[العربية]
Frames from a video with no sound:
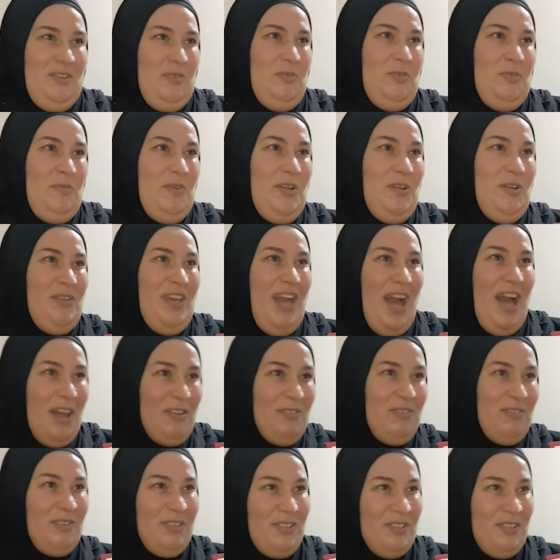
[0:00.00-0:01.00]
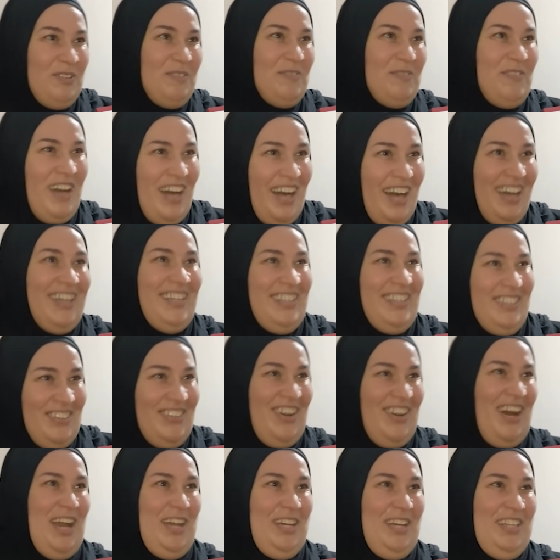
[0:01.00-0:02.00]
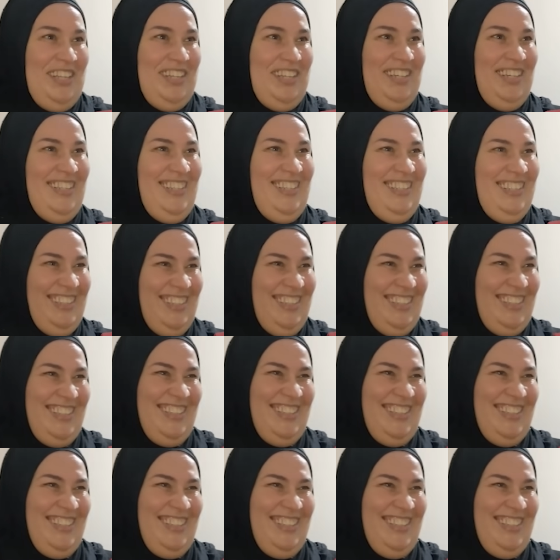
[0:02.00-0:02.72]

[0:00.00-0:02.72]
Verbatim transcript: ويقولوا يعرفوا سوما أكثر وأكثر